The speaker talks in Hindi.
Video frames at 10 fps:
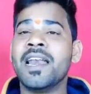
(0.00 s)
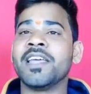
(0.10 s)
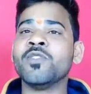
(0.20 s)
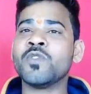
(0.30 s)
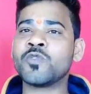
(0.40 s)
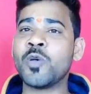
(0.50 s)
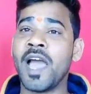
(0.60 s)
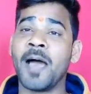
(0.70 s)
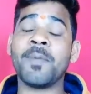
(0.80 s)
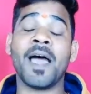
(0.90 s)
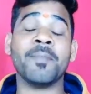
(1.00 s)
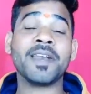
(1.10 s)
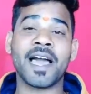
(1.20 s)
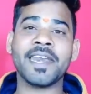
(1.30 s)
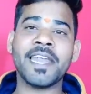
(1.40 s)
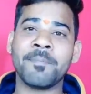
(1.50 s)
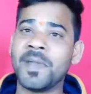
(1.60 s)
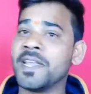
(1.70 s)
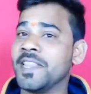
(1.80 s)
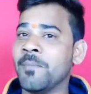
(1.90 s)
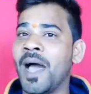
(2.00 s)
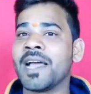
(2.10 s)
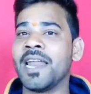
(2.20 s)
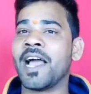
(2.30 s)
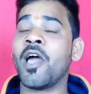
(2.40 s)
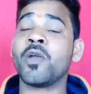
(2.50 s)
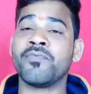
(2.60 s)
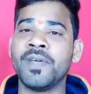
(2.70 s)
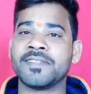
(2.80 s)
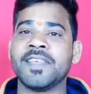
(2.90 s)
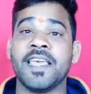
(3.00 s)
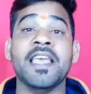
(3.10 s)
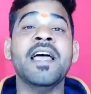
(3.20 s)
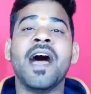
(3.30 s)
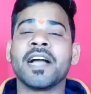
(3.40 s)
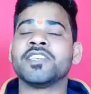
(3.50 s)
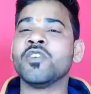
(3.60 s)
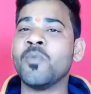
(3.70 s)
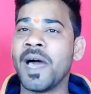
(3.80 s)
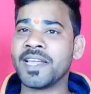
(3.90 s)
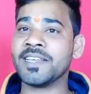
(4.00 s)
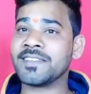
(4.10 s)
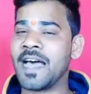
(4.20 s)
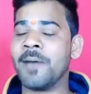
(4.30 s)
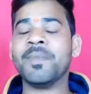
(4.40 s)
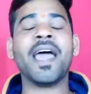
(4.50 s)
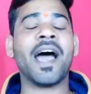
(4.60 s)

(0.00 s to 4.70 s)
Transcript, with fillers: लेकिन दोस्तों यहाँ पे आमिर खान ने अपना दिमाग लगाया और फिर से अक्षय कुमार के सामने